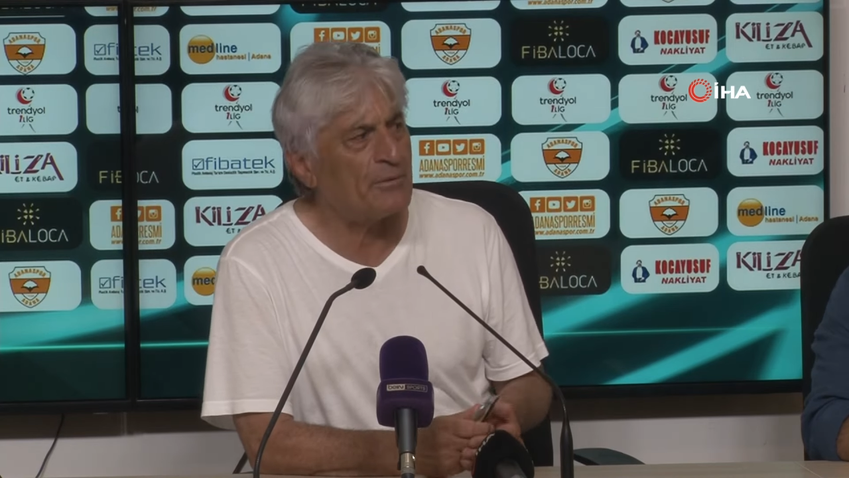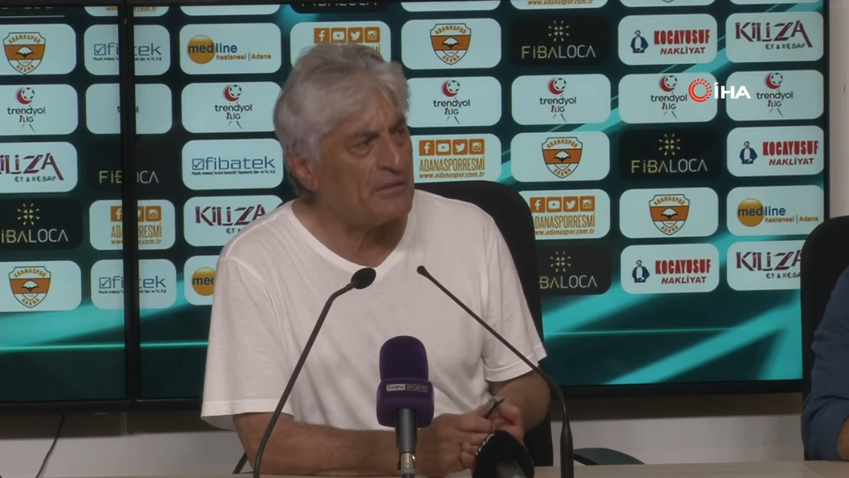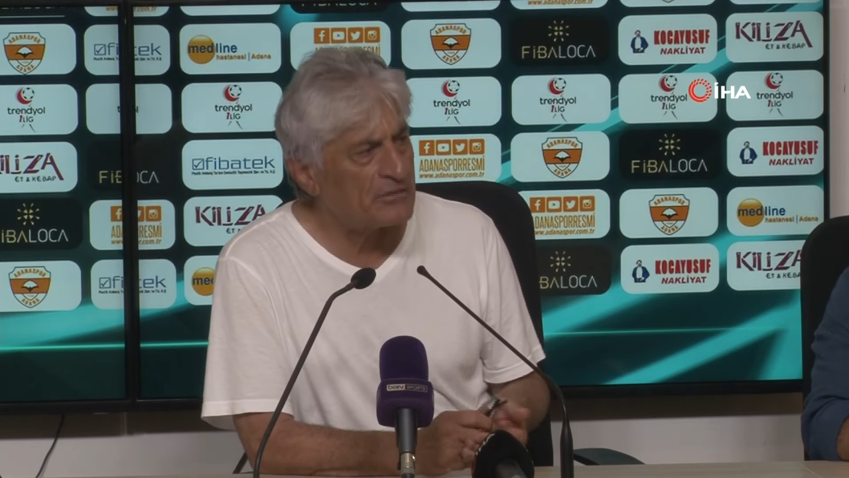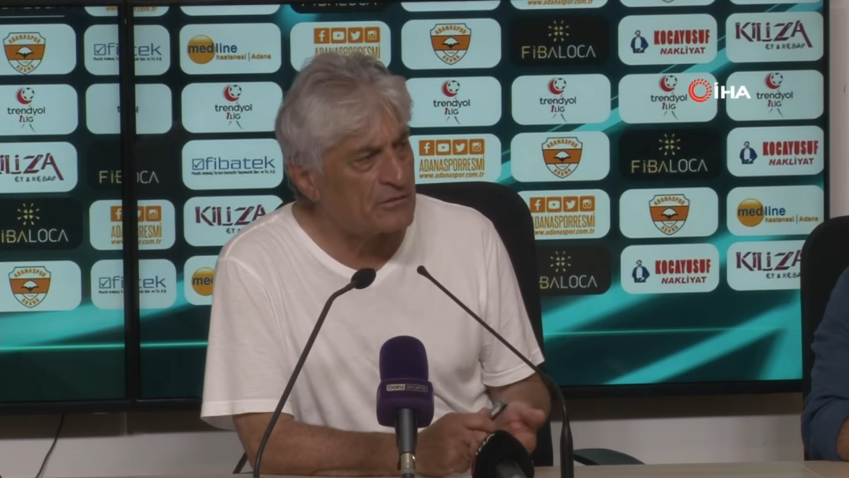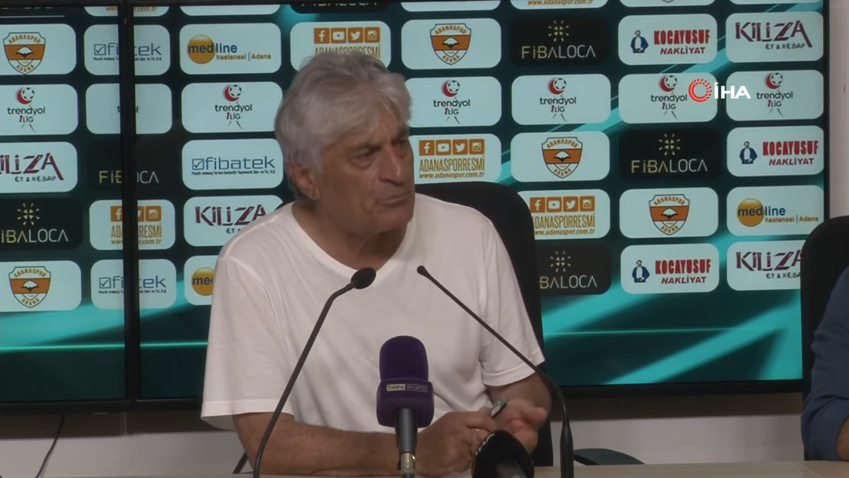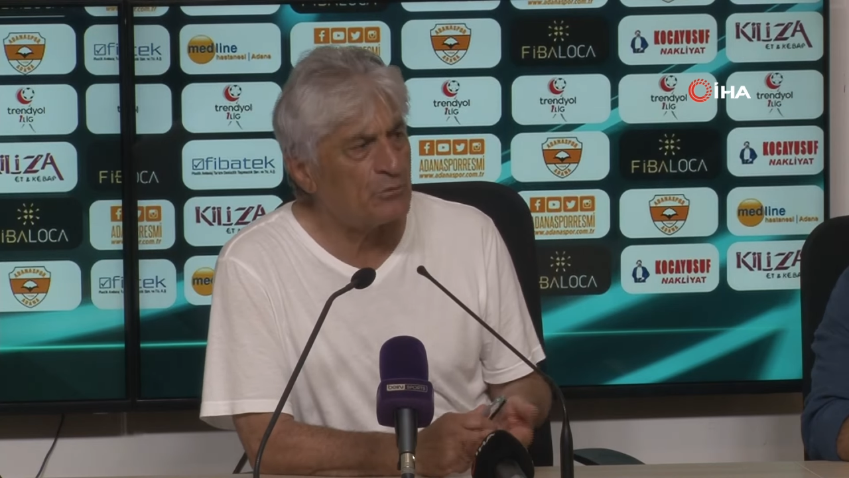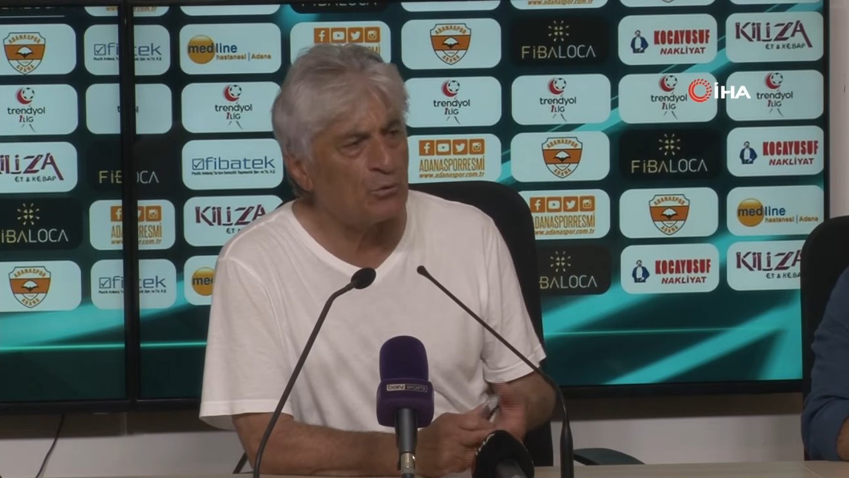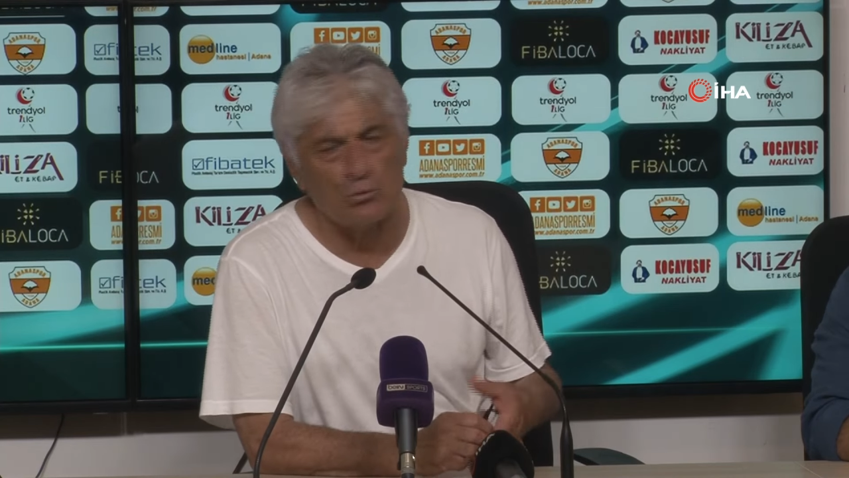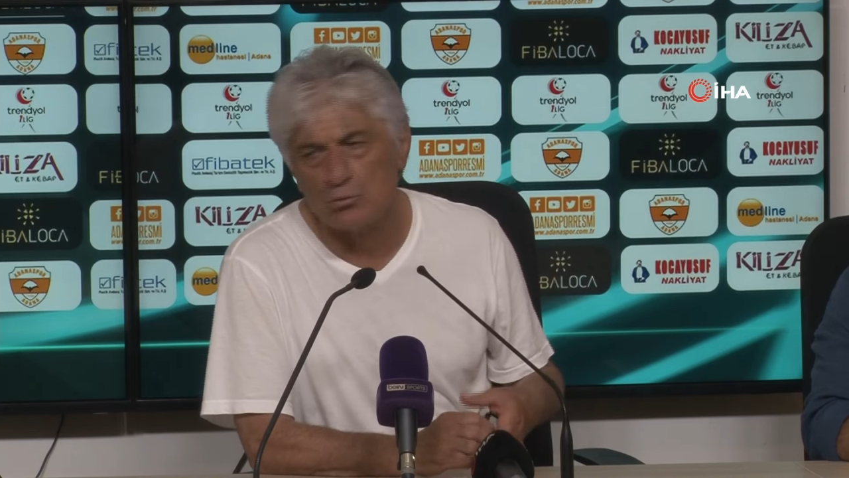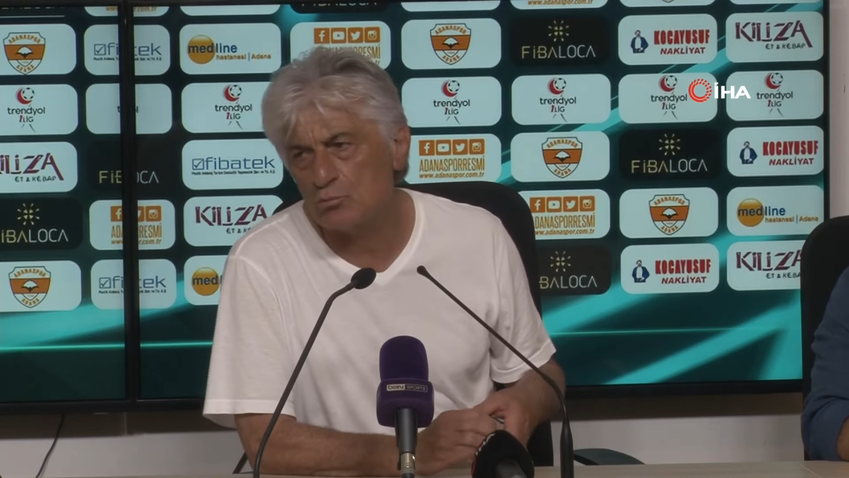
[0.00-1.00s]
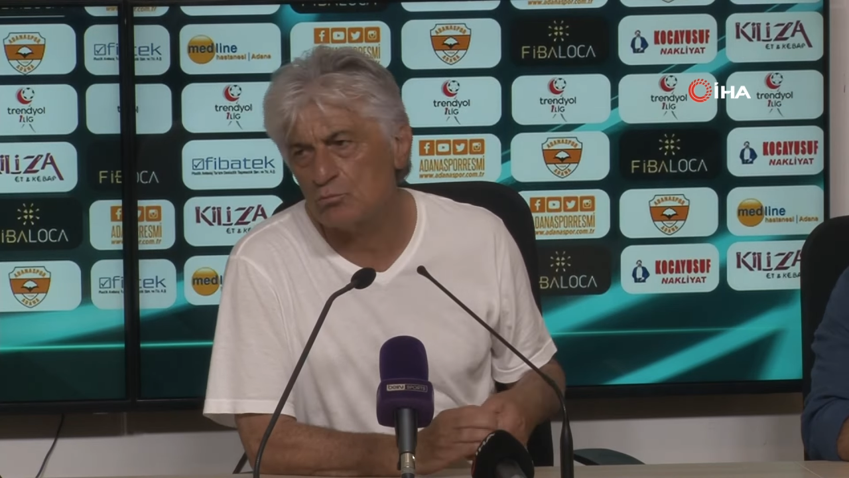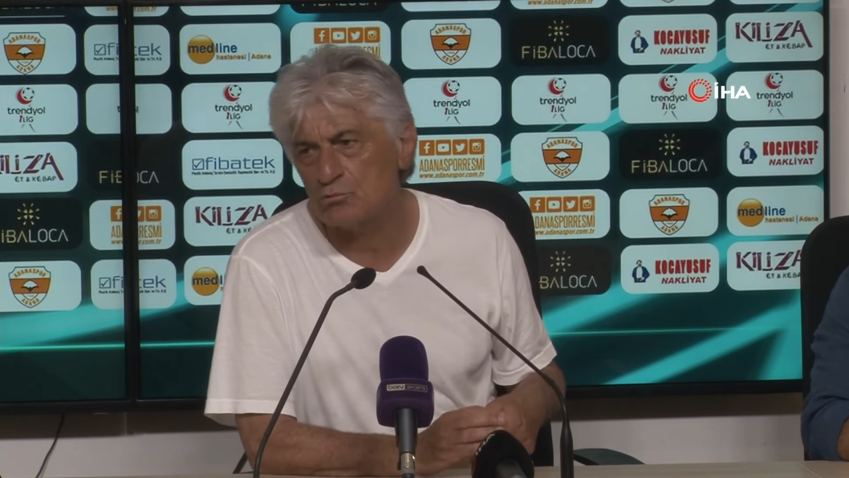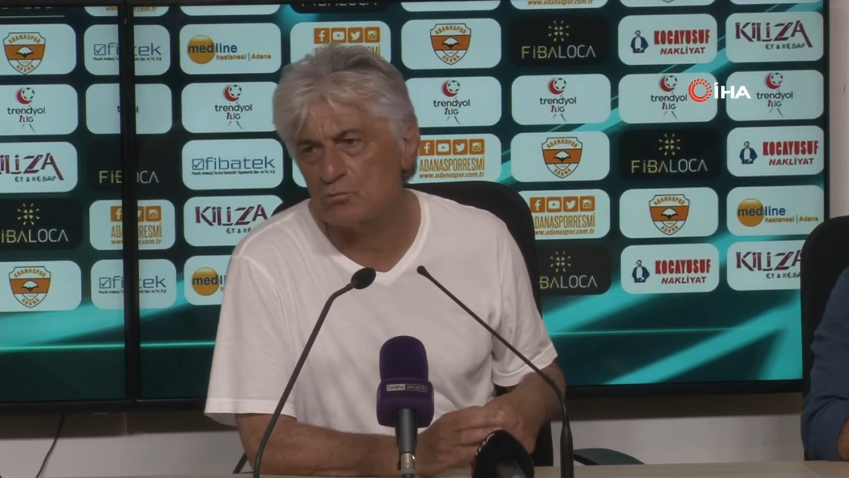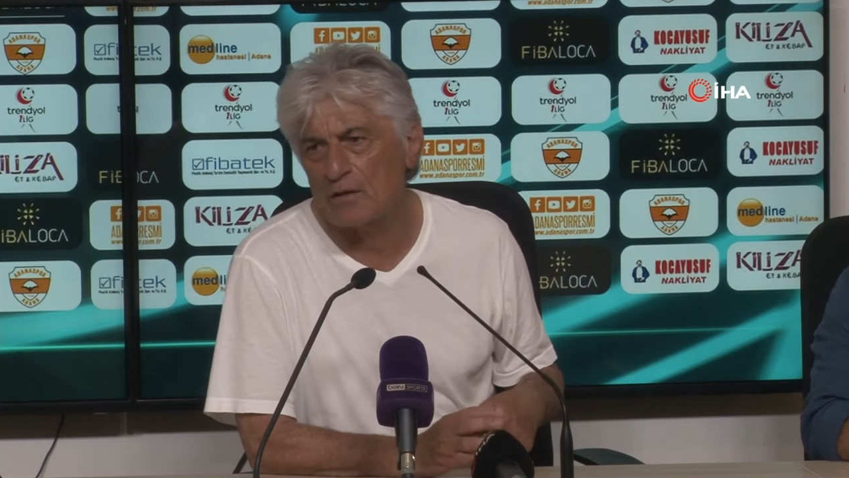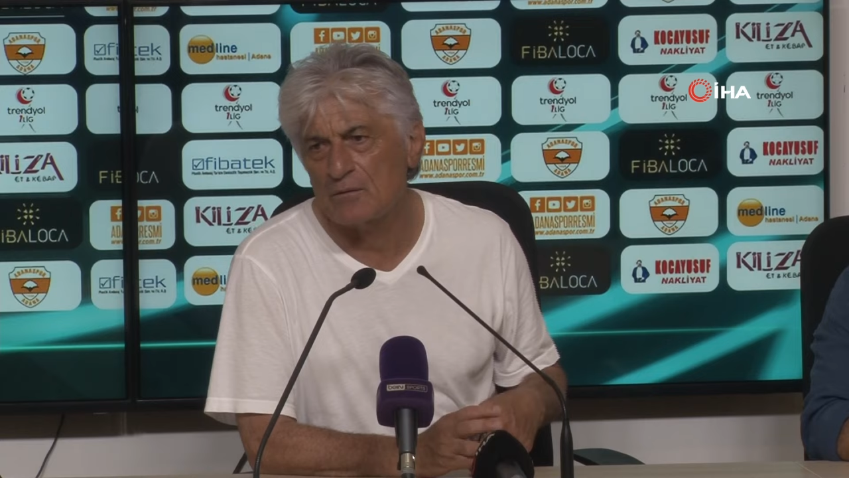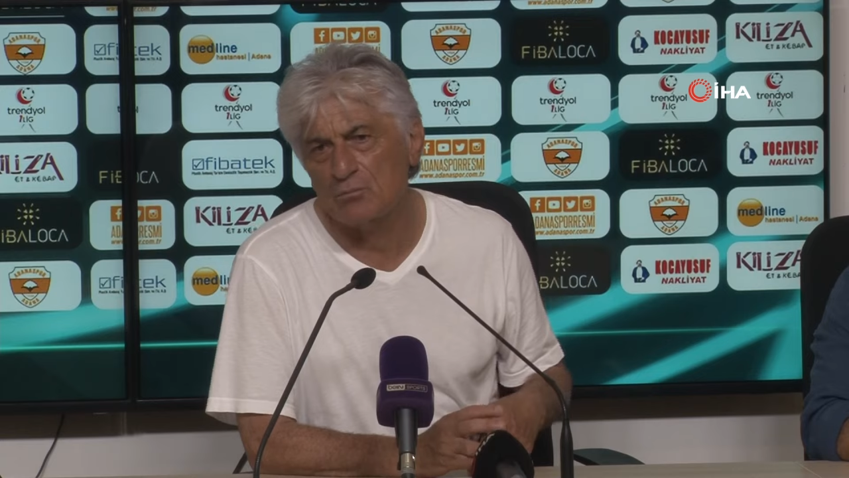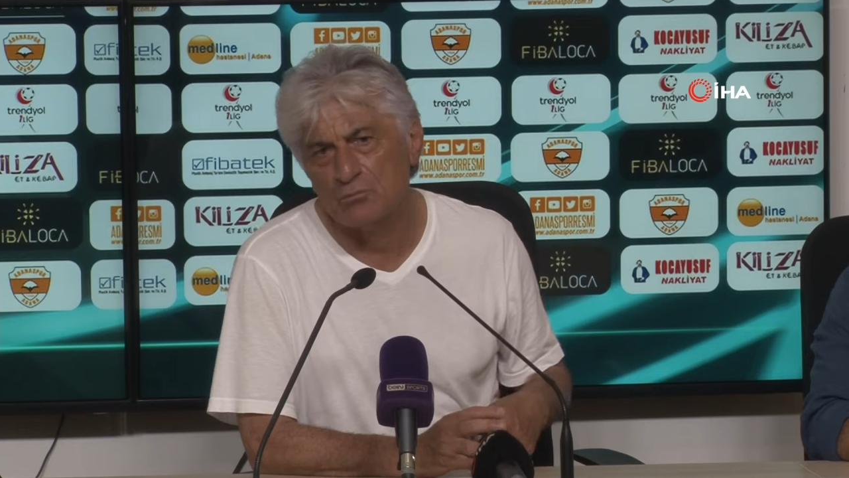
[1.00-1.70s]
belirgin bir oyunumuz var.